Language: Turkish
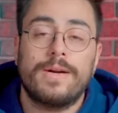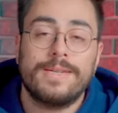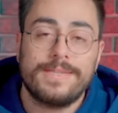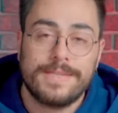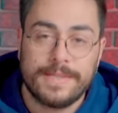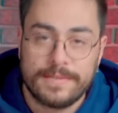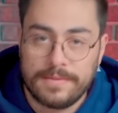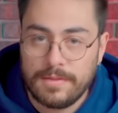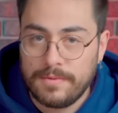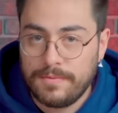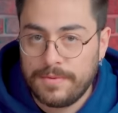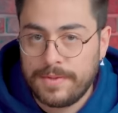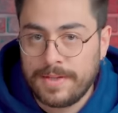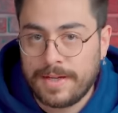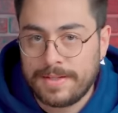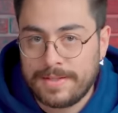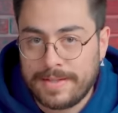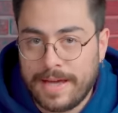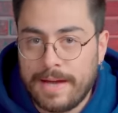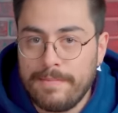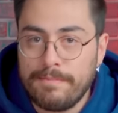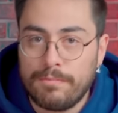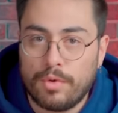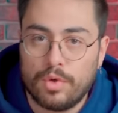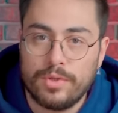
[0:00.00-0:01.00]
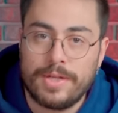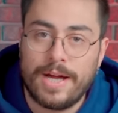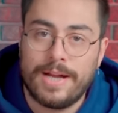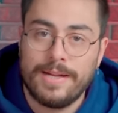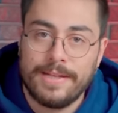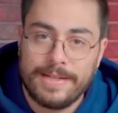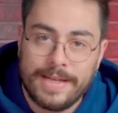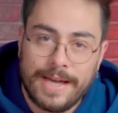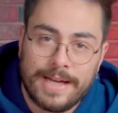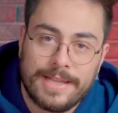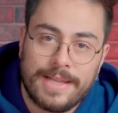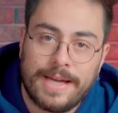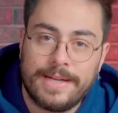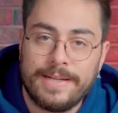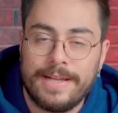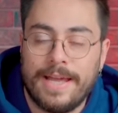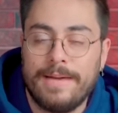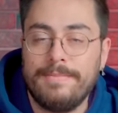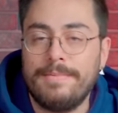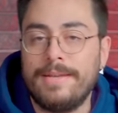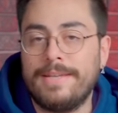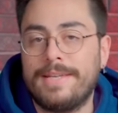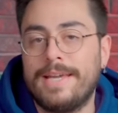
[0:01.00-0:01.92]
bahsettiğim fiyat hem model Y'ler hem de